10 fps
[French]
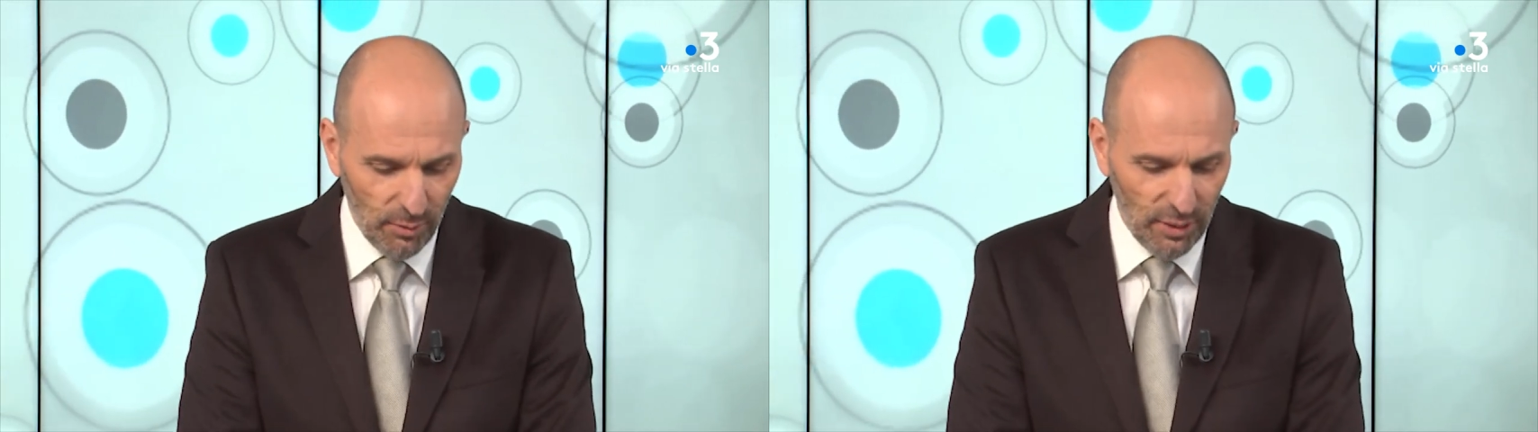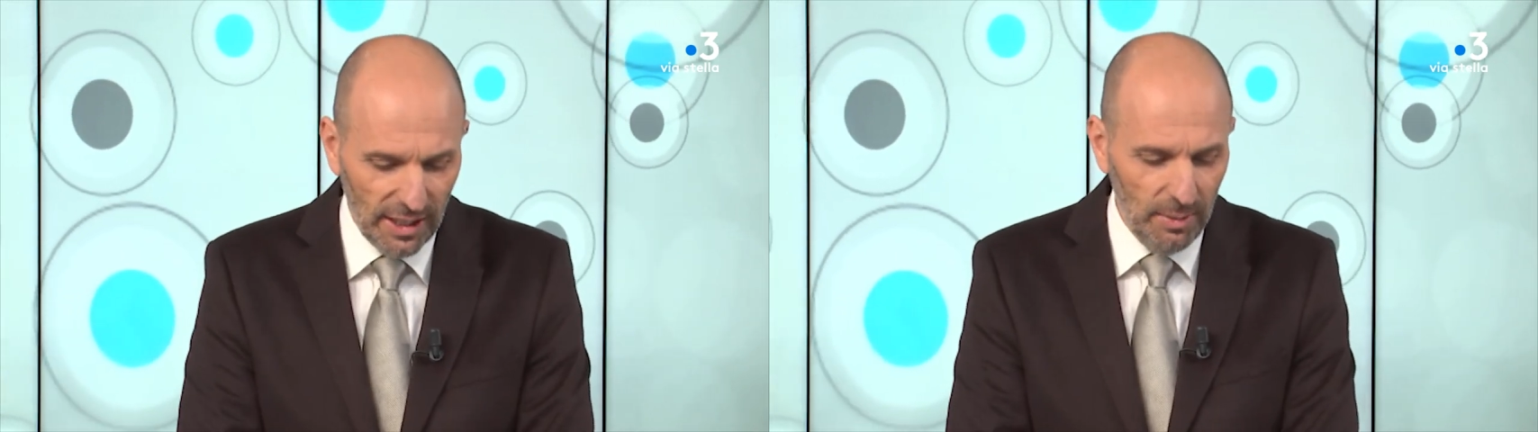
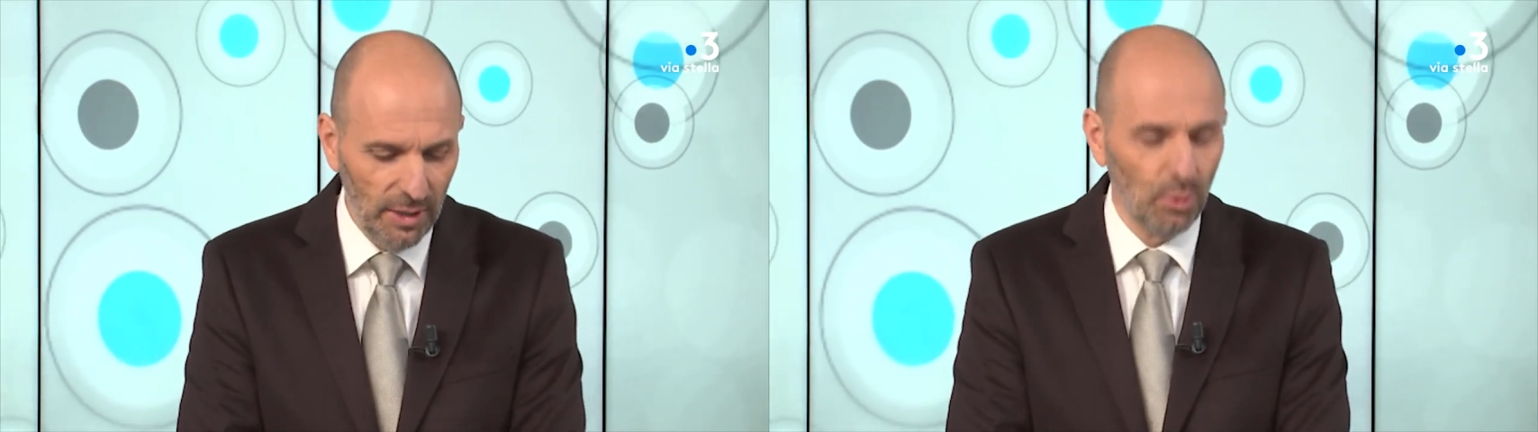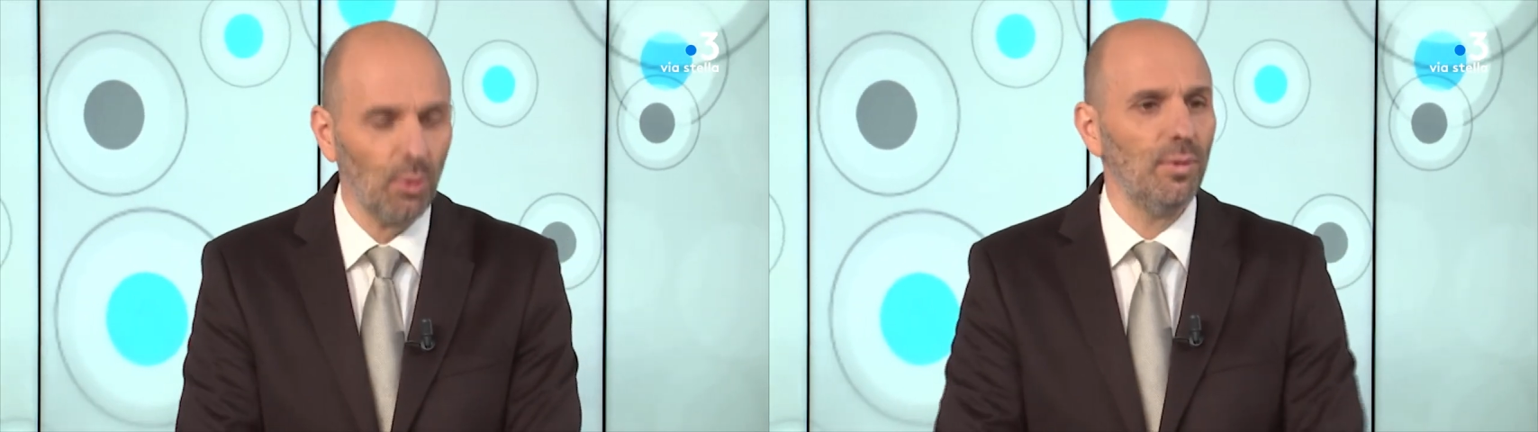Vous tablez
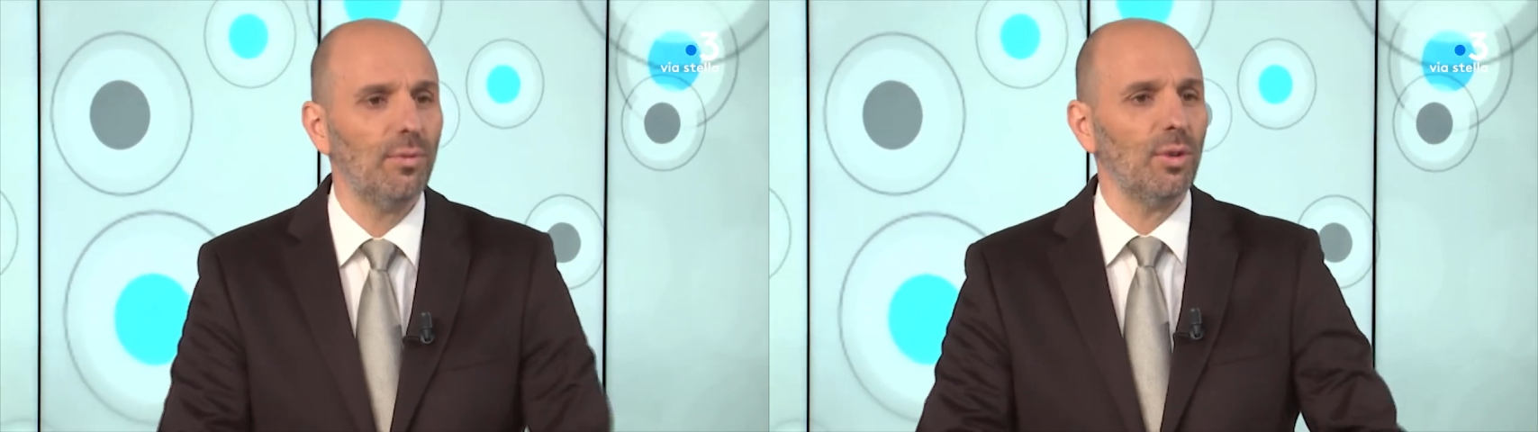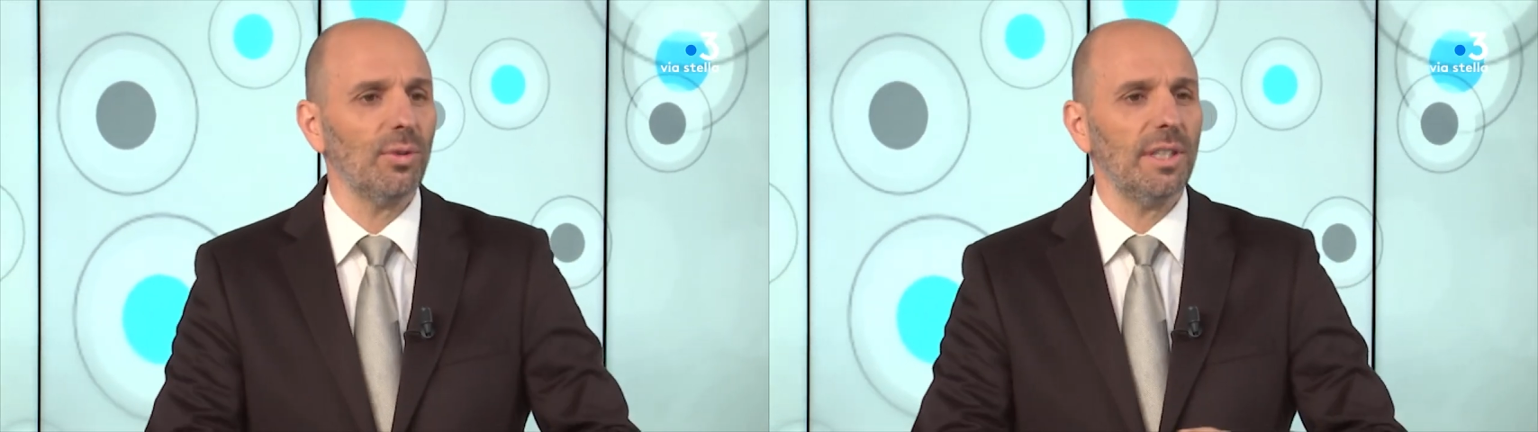sur une
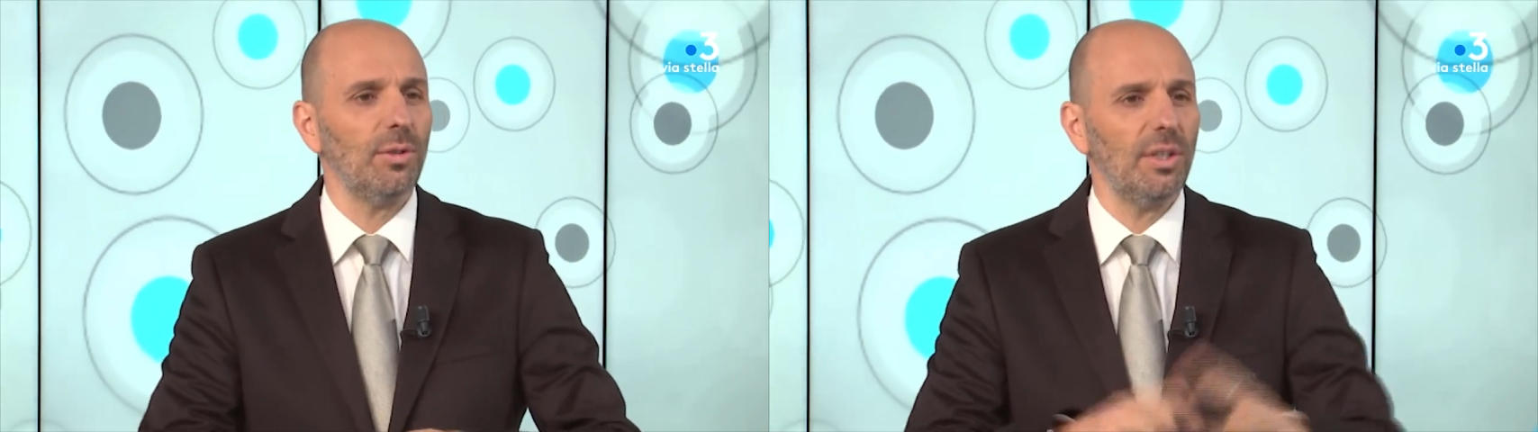volonté de